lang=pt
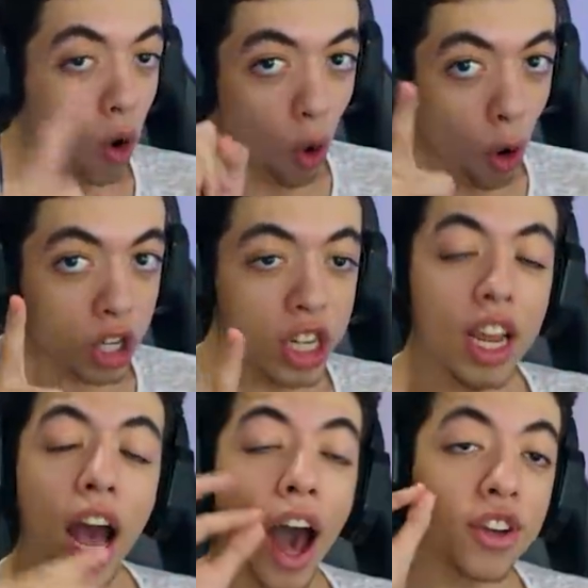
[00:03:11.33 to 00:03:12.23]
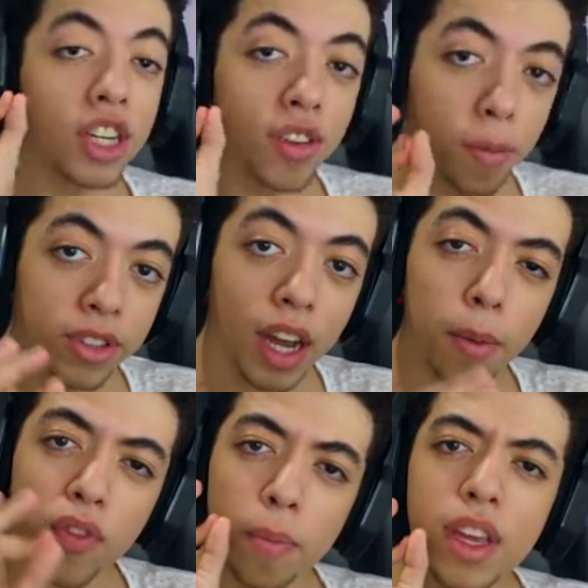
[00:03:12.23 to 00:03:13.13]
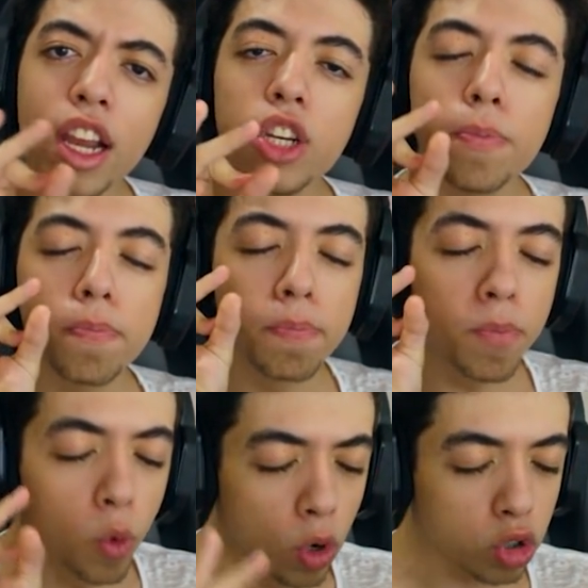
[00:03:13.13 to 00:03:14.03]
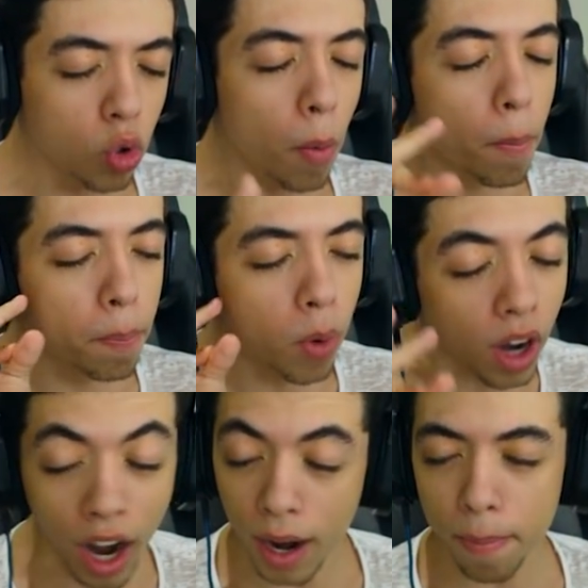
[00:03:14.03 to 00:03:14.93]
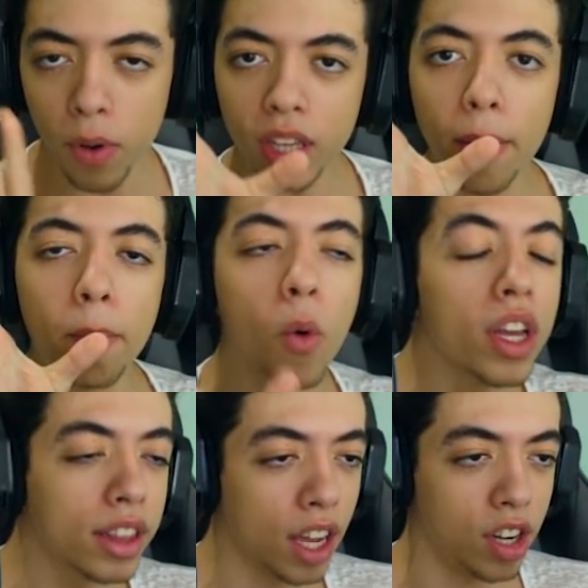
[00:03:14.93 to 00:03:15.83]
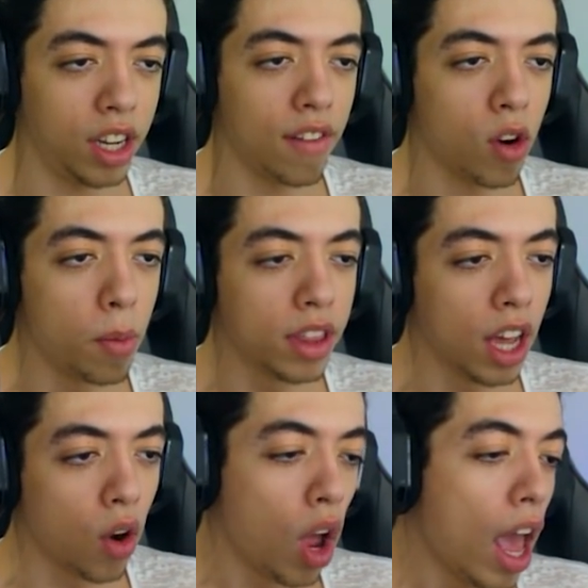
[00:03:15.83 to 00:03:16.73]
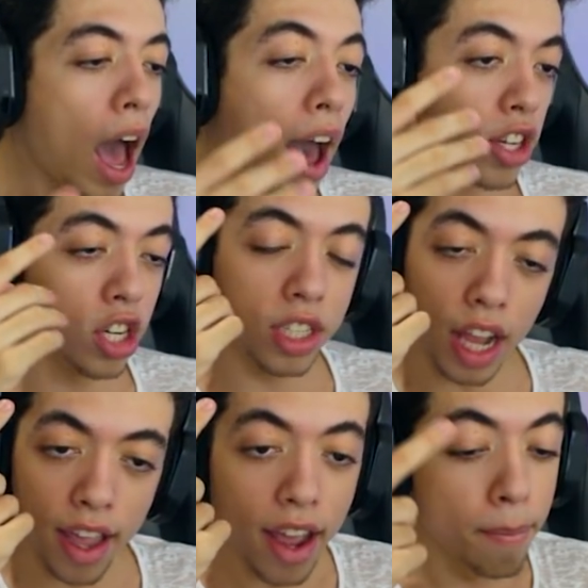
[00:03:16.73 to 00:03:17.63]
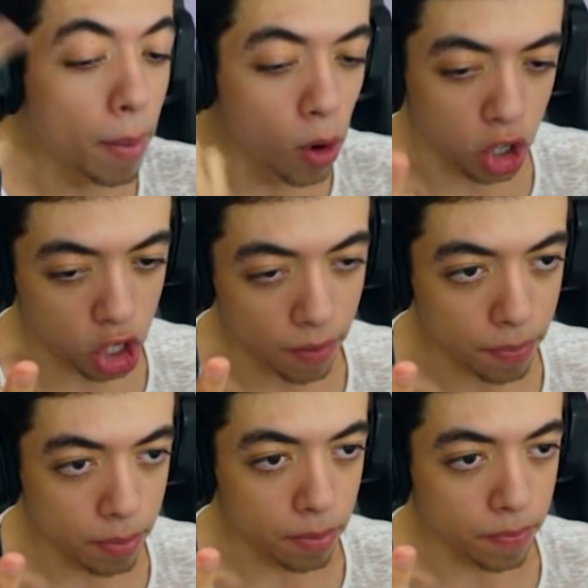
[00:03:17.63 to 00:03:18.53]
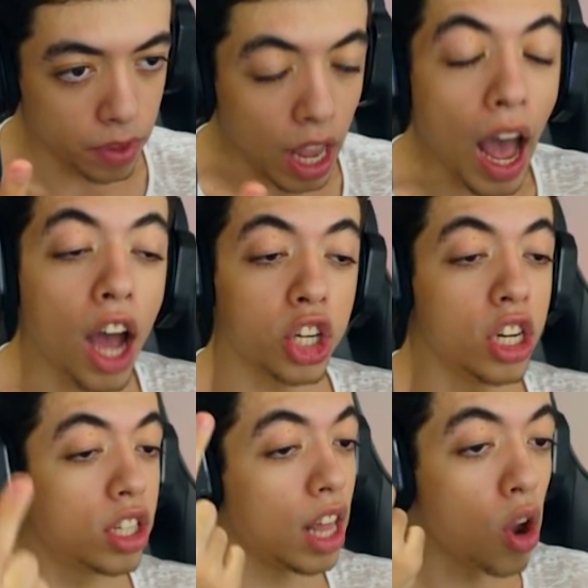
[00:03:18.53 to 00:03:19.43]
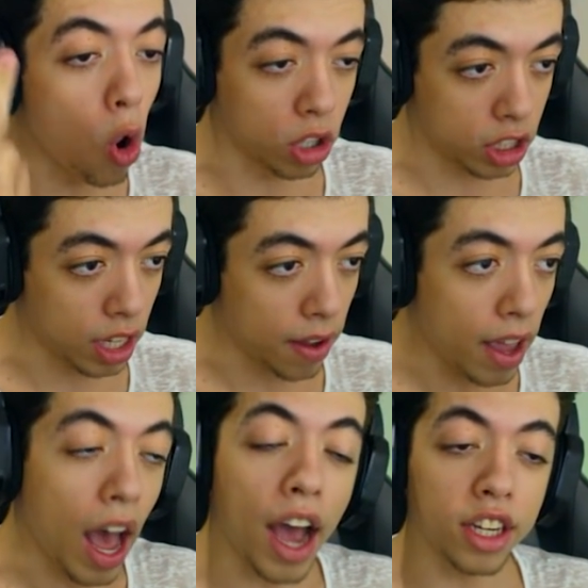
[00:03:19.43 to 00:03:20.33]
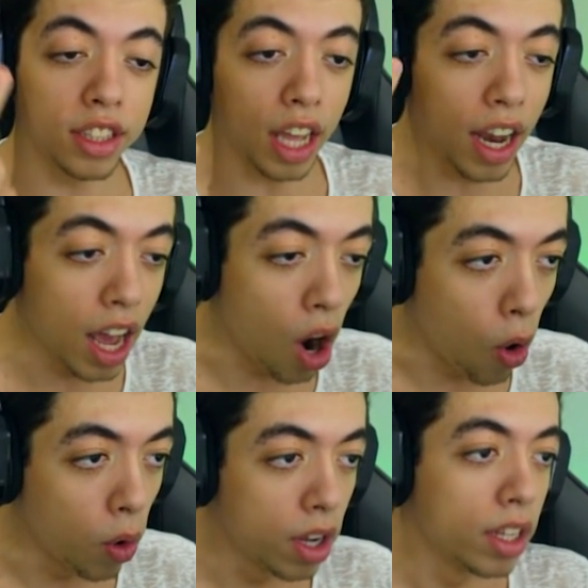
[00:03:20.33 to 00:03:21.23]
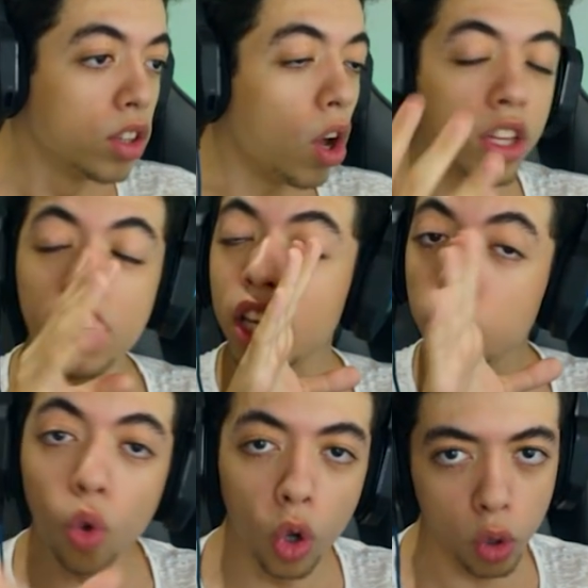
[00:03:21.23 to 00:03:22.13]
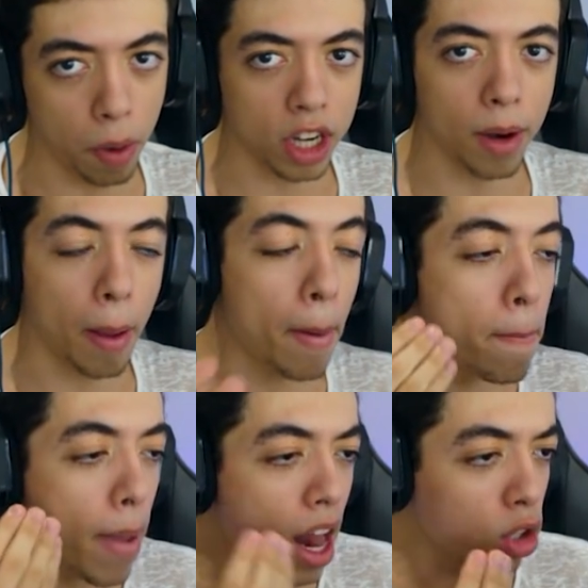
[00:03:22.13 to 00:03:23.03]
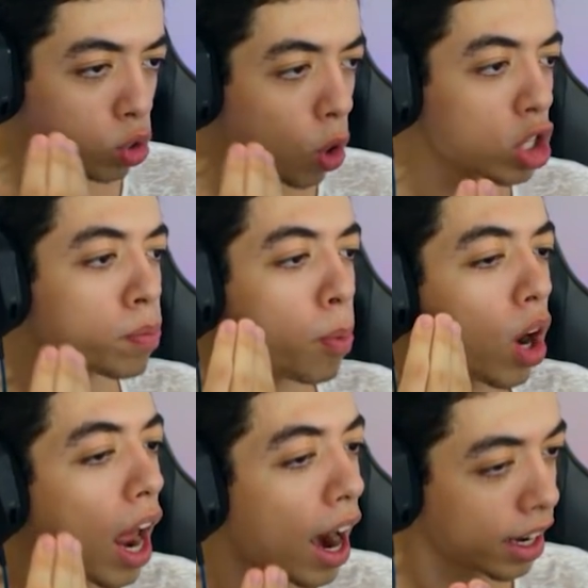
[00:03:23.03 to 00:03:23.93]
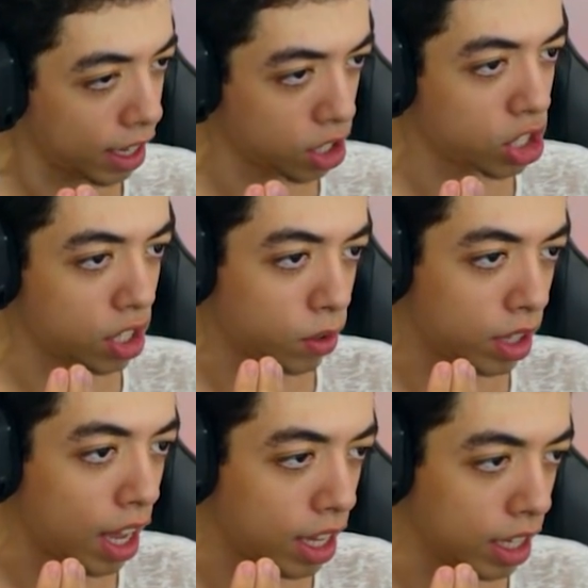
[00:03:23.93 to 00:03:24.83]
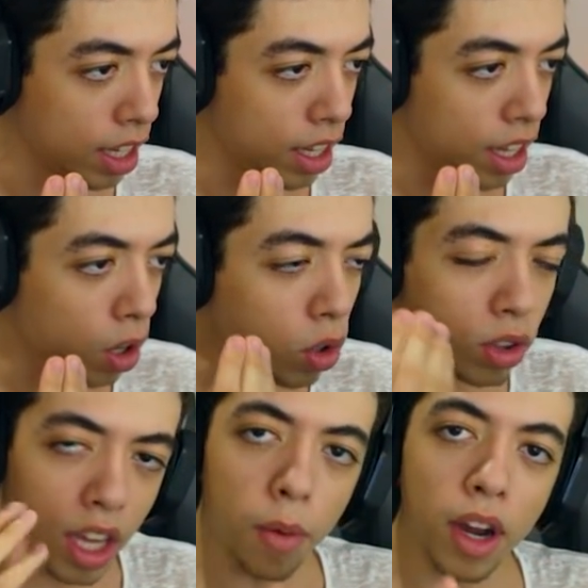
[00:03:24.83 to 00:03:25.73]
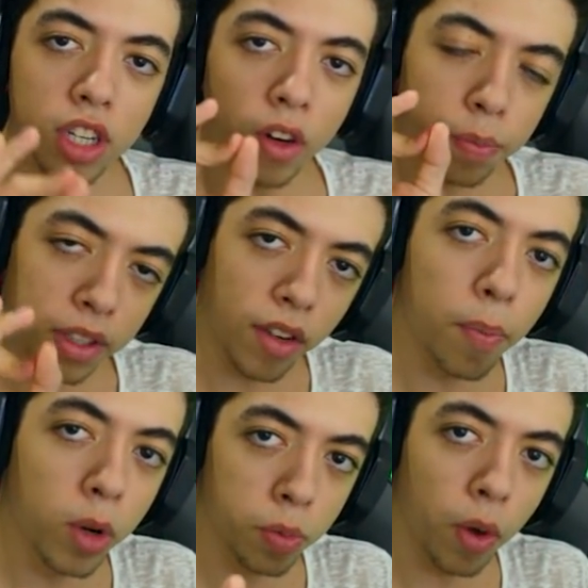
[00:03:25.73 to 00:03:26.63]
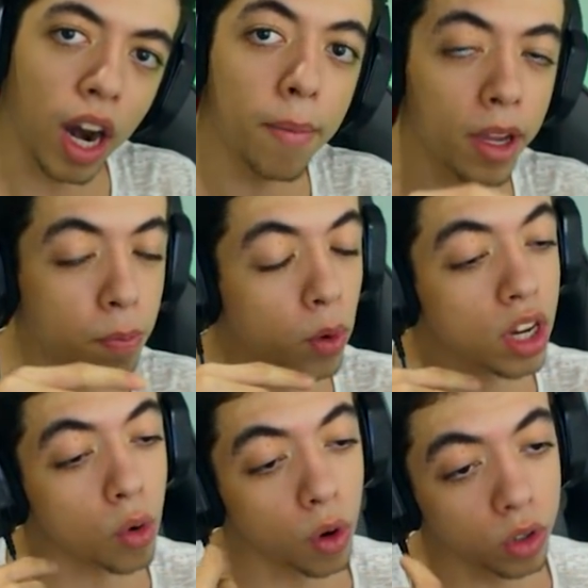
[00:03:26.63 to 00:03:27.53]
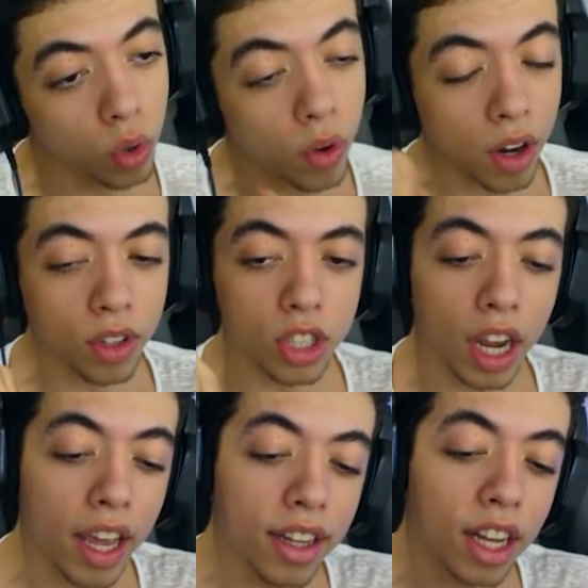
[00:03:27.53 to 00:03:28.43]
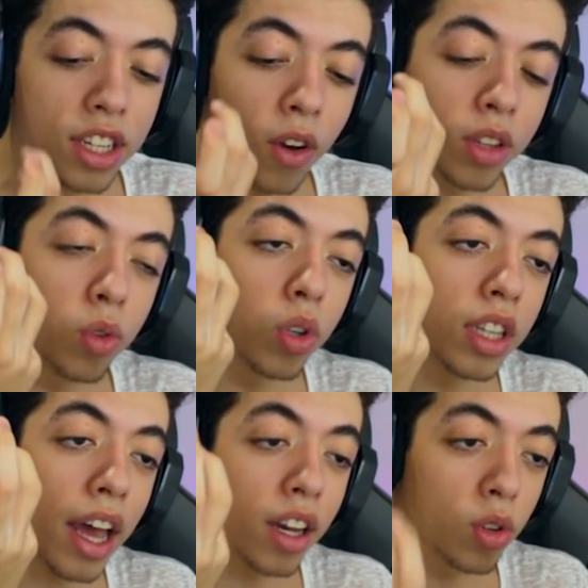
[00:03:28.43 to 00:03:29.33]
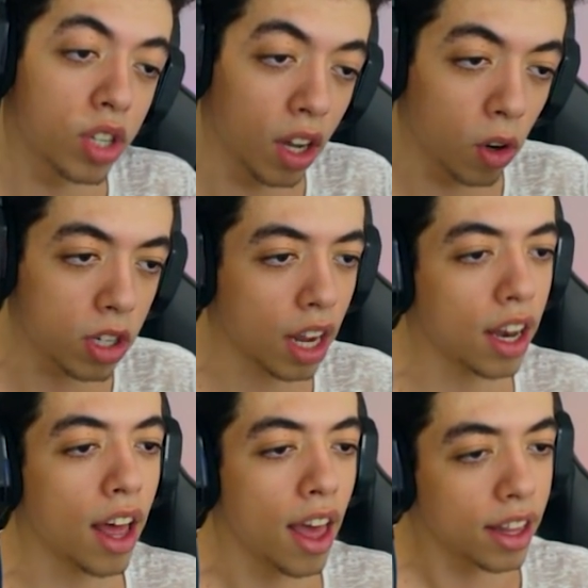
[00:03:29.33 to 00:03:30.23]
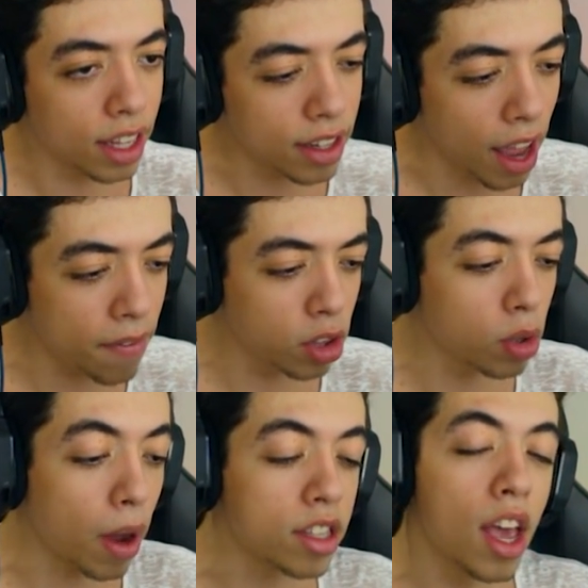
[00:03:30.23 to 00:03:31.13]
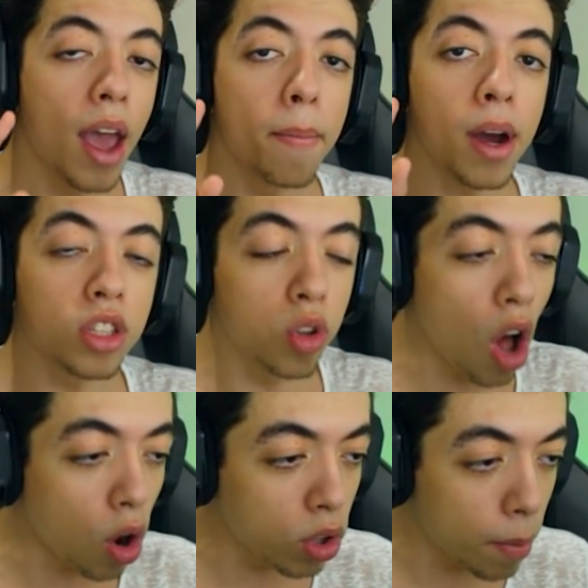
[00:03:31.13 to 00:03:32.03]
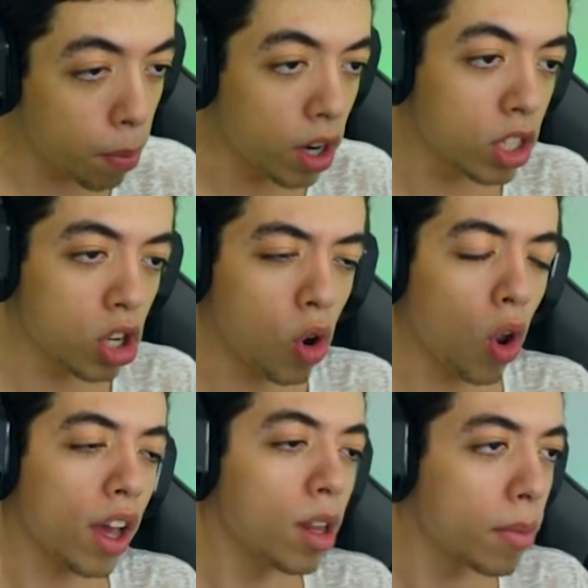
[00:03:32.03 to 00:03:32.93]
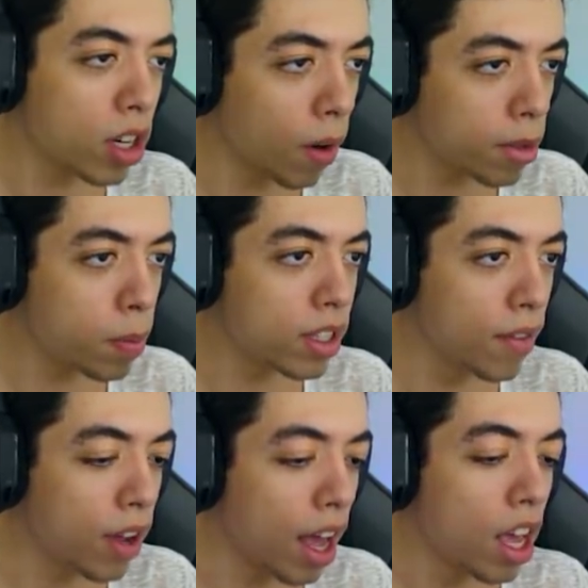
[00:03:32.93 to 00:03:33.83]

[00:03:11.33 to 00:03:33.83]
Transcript: Hoje a gente vai buscar uma família de urso polar. Porque muita gente tava comentando. A gente tem mamute, a gente tem onça, a gente tem leão. A gente tem tudo praticamente, é menos urso polar que a gente não tem. Eu não tenho uma jaula específica para urso polar, mas por enquanto eu quero deixar ele na jaula do, da Era do Gelo, já que lá tem neve e tudo mais. Mas logo depois eu já coloco ele numa jaula específica.